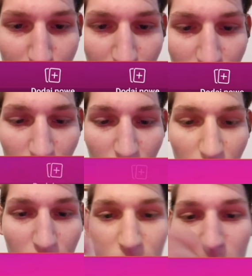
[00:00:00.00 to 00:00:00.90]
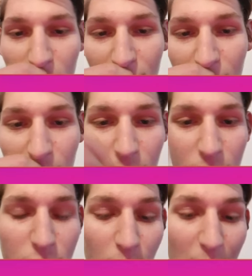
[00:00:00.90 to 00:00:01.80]
O.
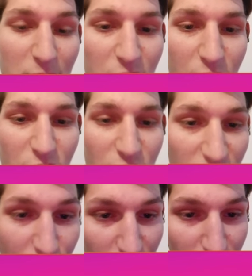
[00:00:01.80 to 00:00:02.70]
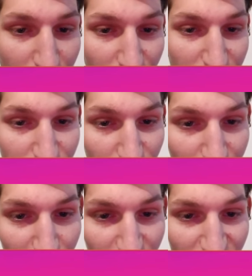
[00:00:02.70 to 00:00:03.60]
No mam 130 obserwacji, wczoraj
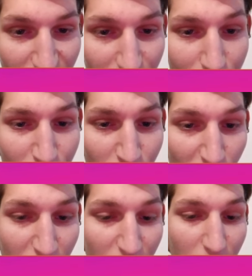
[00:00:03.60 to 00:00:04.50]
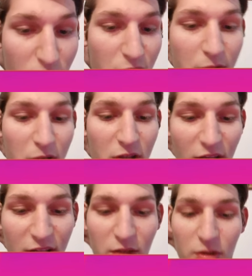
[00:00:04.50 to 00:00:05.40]
patrzałem. Nie wiem, czy wy
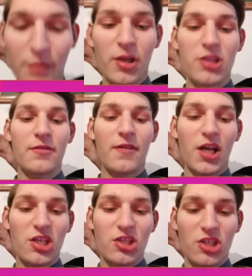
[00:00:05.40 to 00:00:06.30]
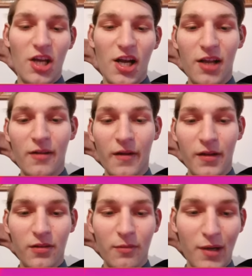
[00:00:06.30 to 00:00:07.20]
internetu nie macie w chacie, czy jak.
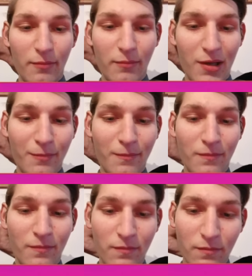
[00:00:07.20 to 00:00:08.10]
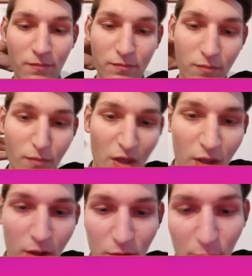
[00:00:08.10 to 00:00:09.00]
No mam, mam.
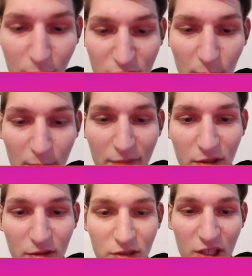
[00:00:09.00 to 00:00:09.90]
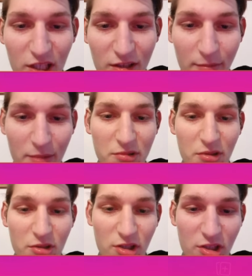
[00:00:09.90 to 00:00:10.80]
Odpowiedź poprawna to jest jeden. Mam
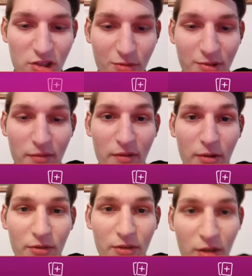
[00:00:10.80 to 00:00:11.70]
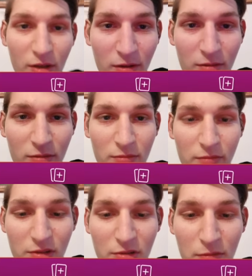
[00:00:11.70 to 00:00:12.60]
130 obserwujących
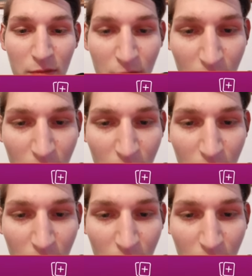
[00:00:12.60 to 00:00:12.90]
widzów.